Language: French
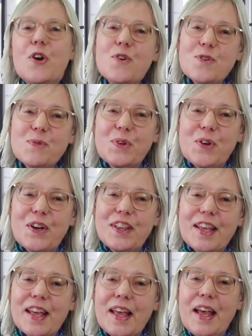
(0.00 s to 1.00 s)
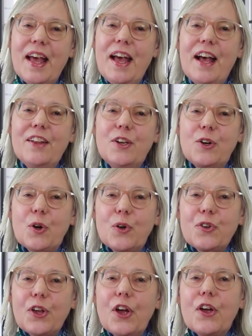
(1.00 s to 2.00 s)
qu'on lui connaît de
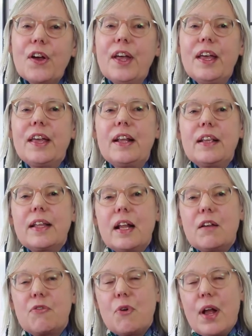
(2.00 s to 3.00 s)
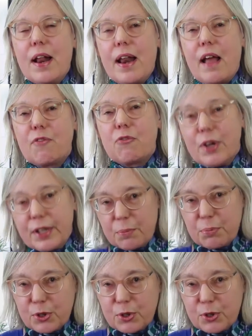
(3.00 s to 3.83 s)
conteur, il est à la fois la voix des